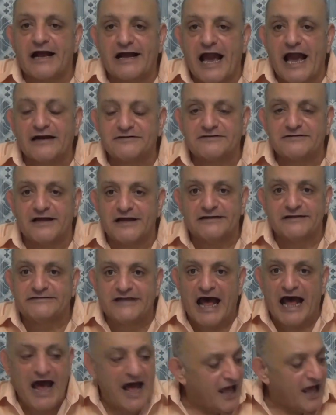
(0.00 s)
كارت
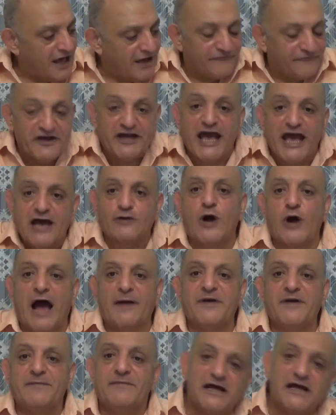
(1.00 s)
انتهى في غيره
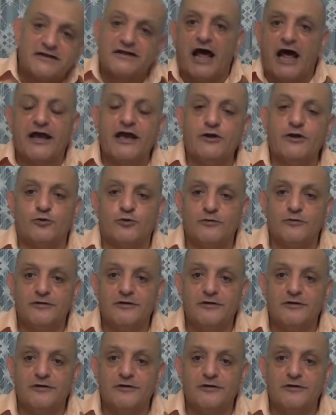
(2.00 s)
حبيبي يطلع غيره